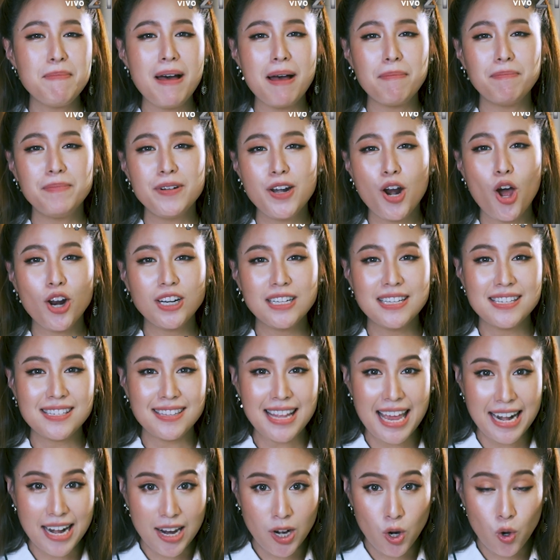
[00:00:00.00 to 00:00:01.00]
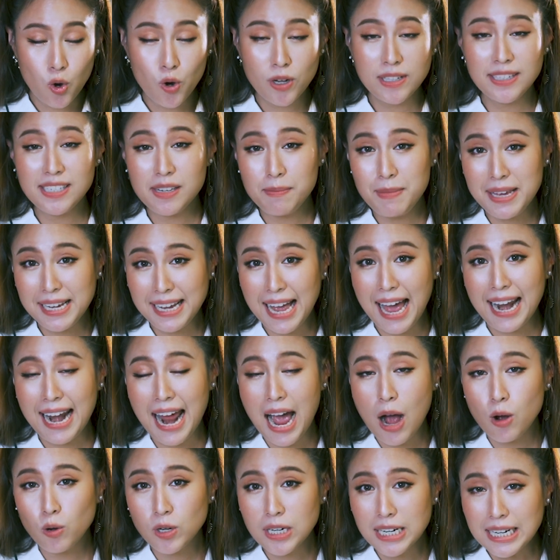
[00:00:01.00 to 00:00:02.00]
แบบ non standalone จะมีการ
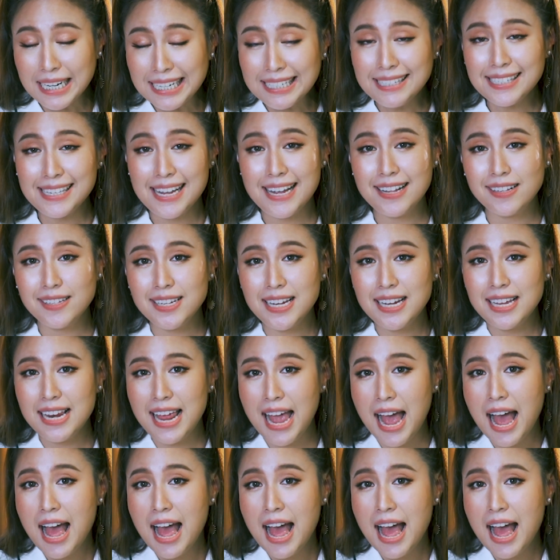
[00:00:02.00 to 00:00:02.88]
เอาคลื่น 4G เนี่